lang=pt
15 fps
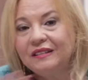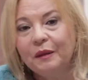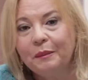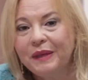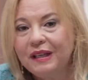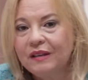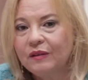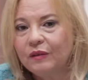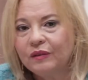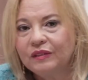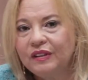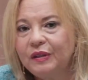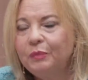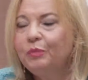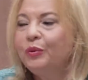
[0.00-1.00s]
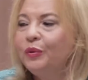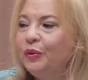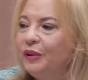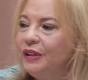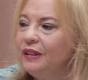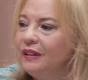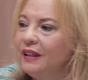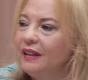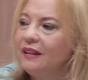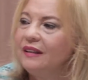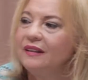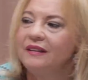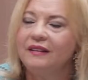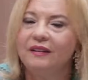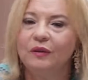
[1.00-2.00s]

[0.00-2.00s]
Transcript: também contribui, né?